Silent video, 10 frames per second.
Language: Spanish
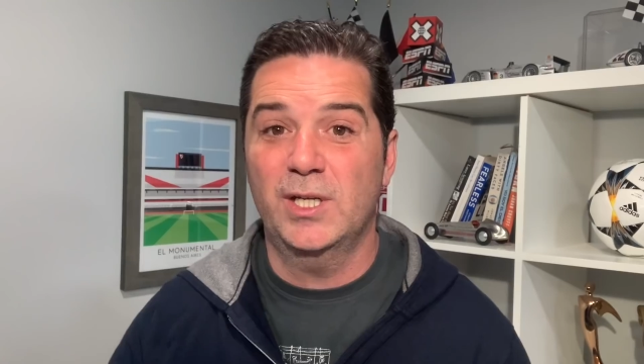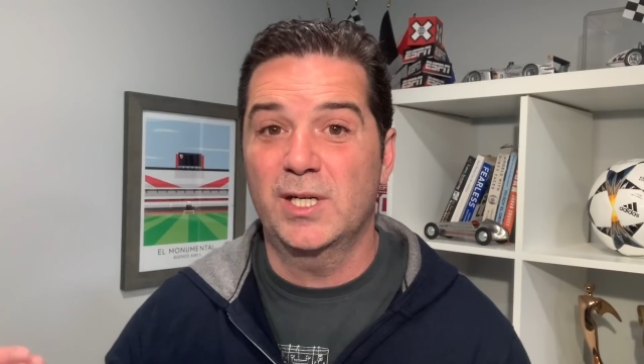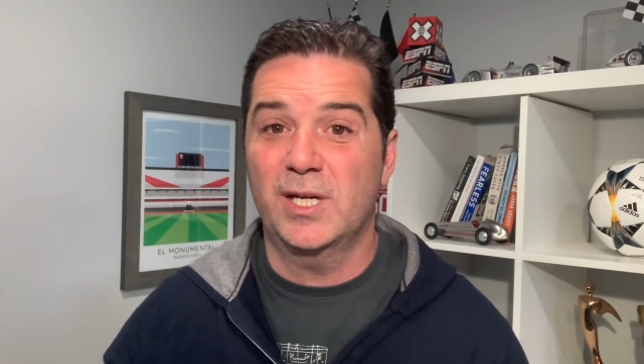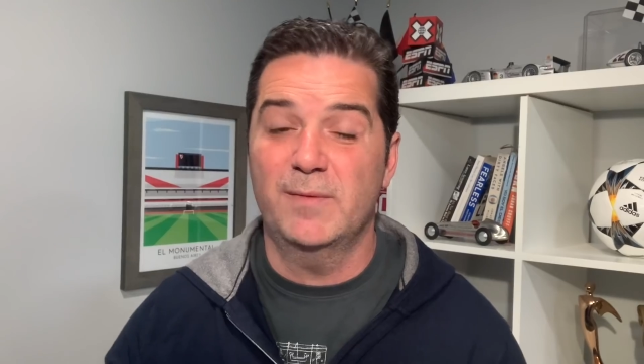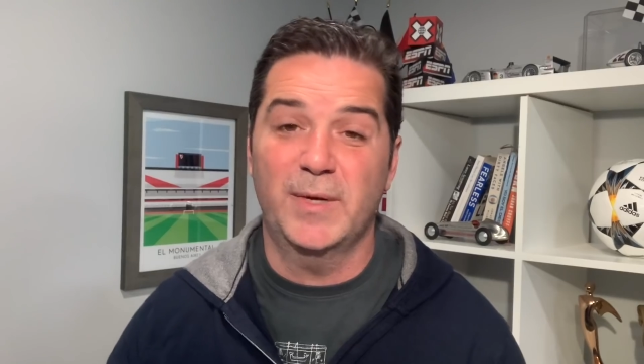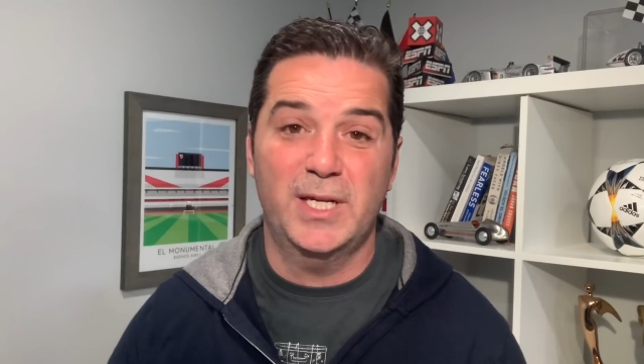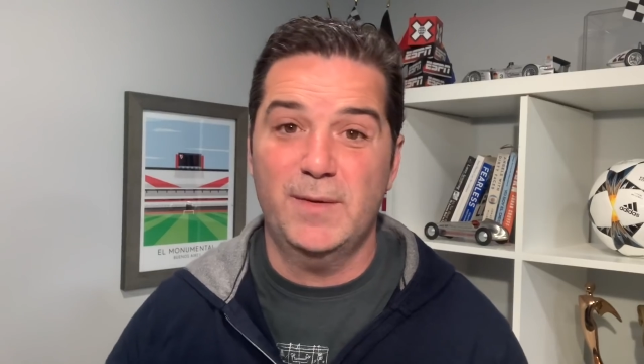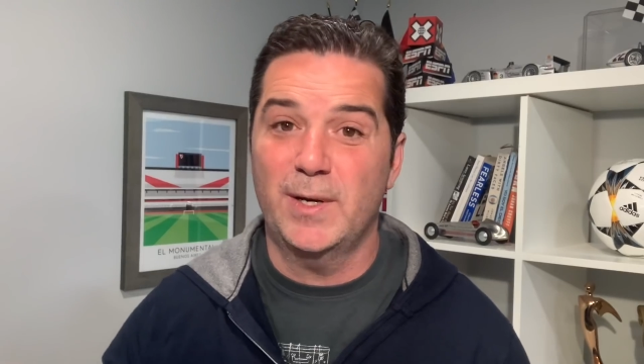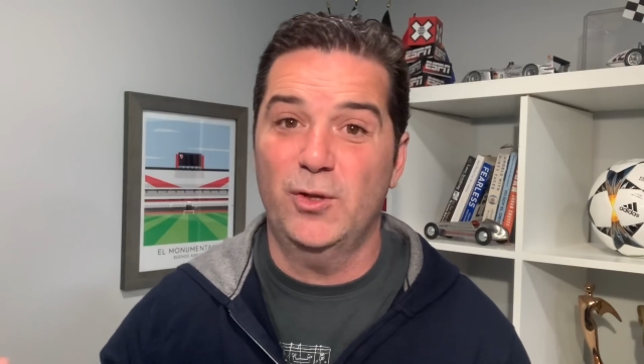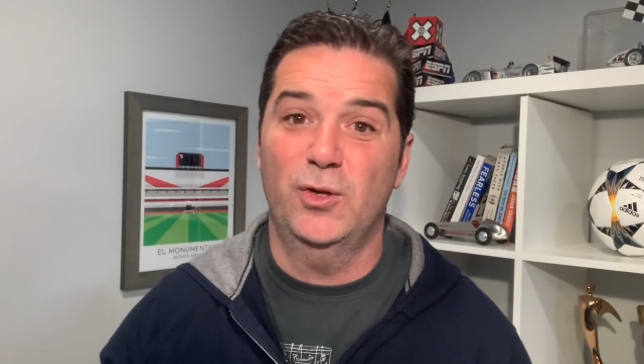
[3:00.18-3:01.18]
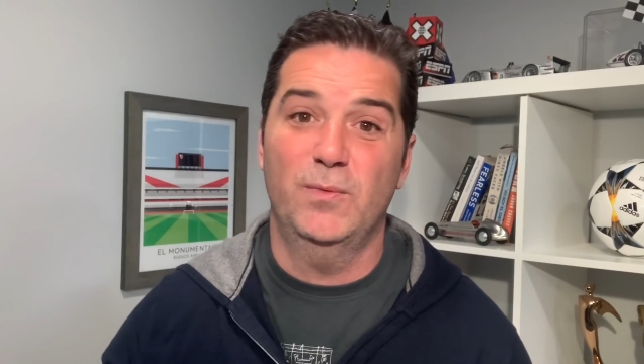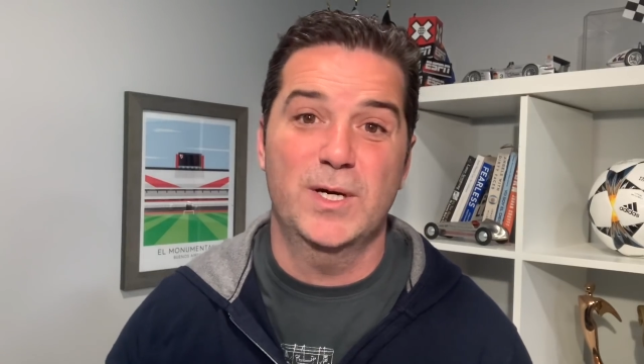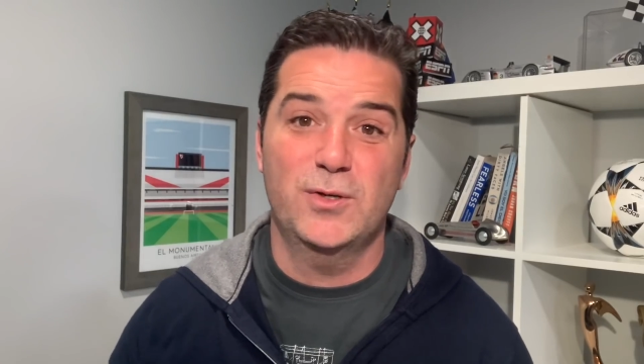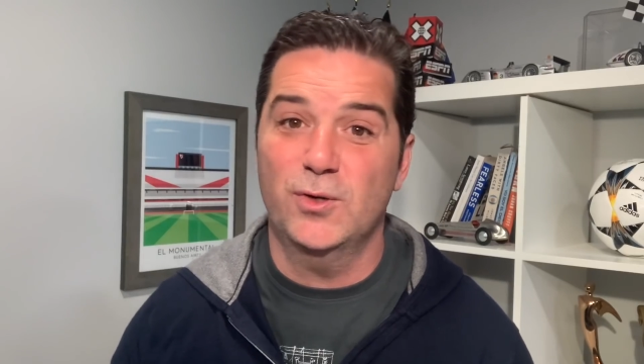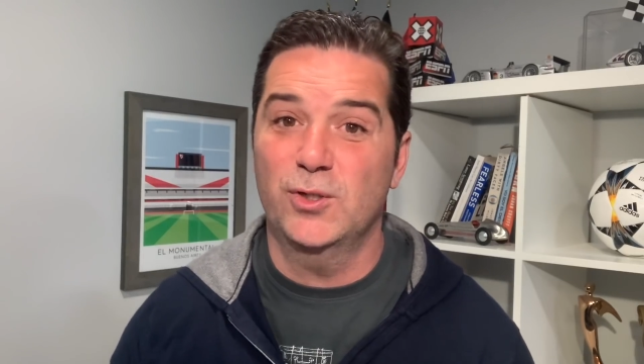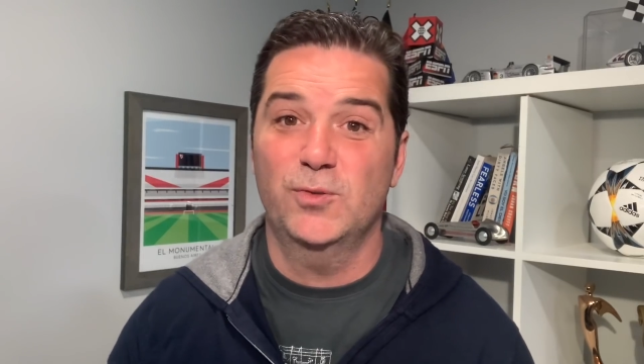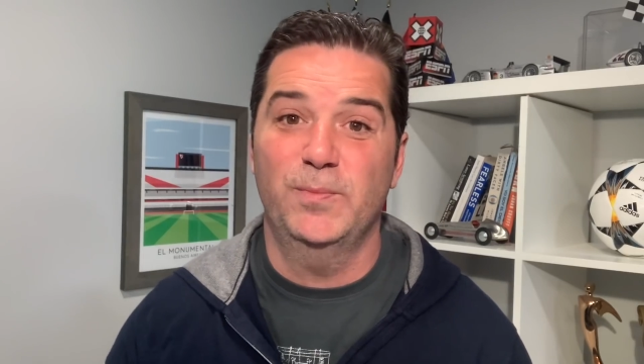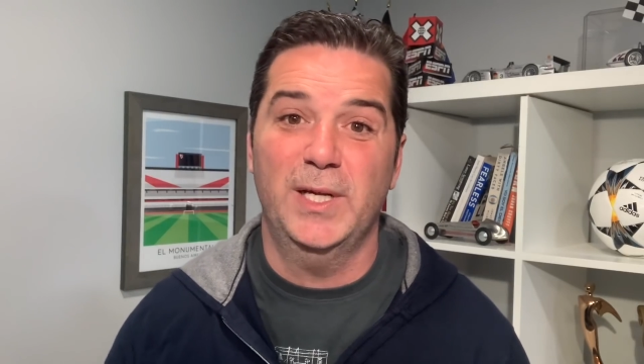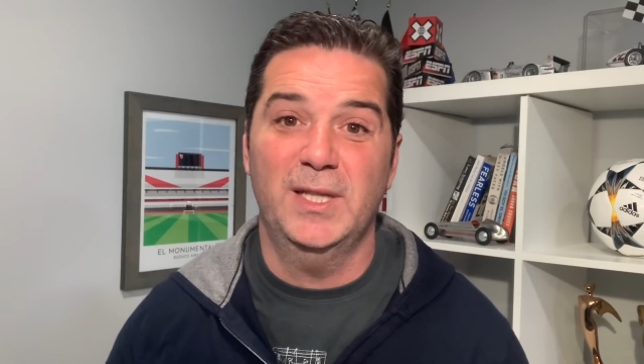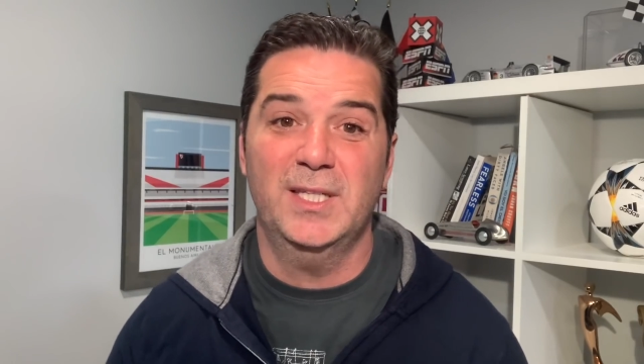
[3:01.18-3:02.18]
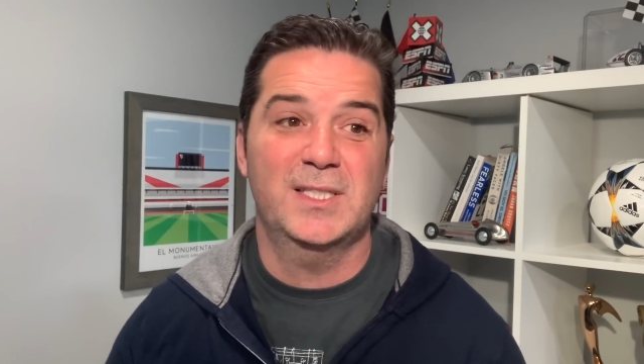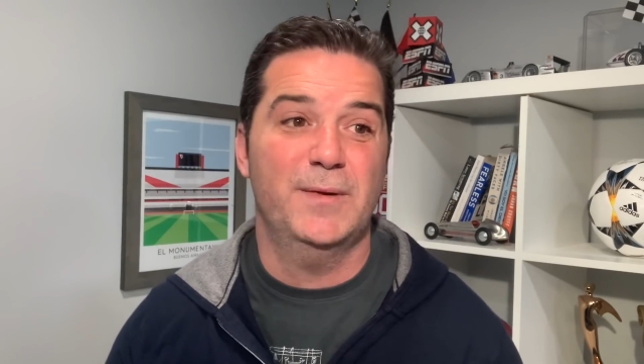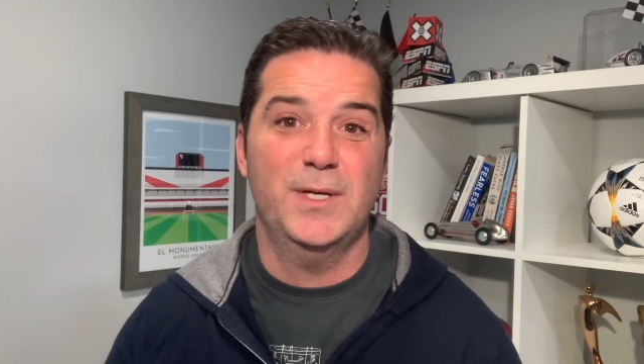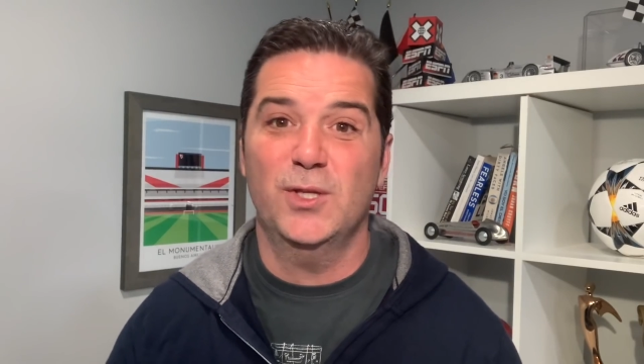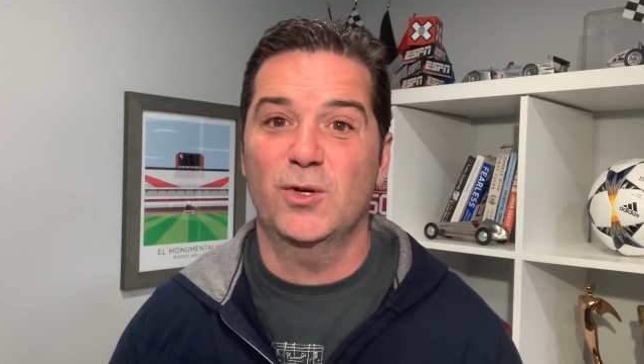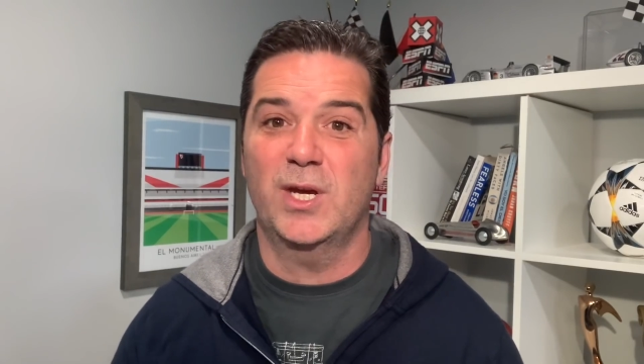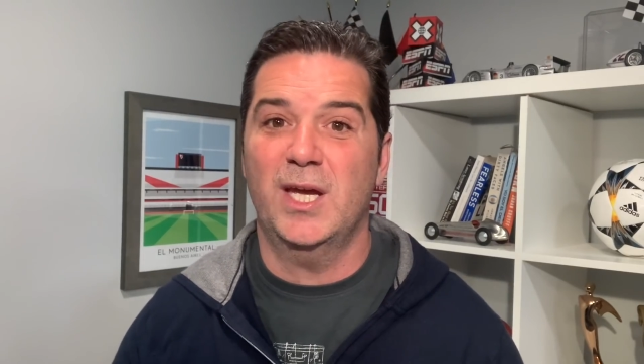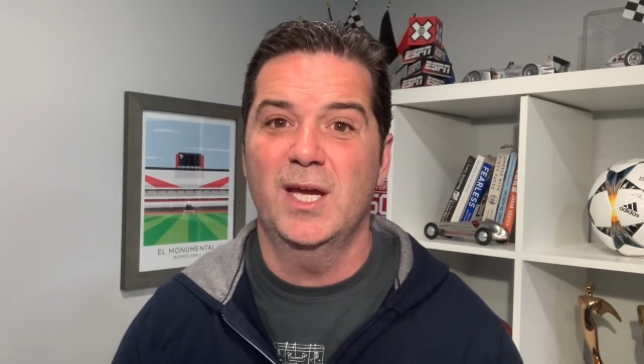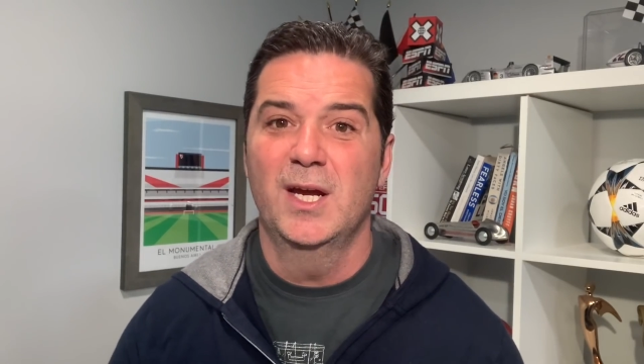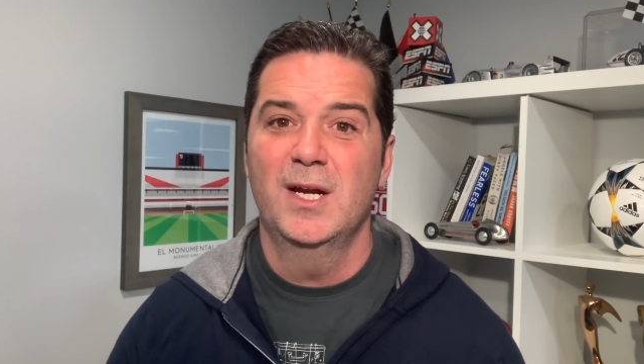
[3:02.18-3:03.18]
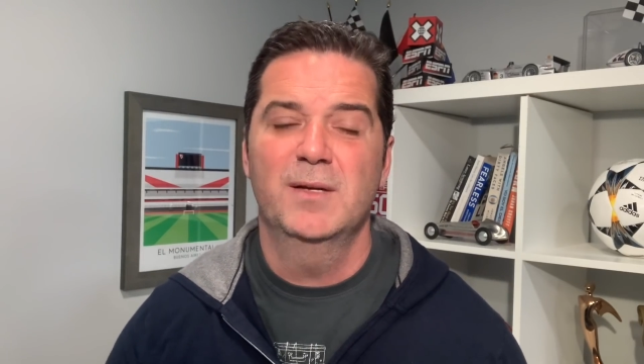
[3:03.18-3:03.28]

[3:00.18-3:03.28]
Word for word: del Real Madrid más los del banco de suplentes sabiendo que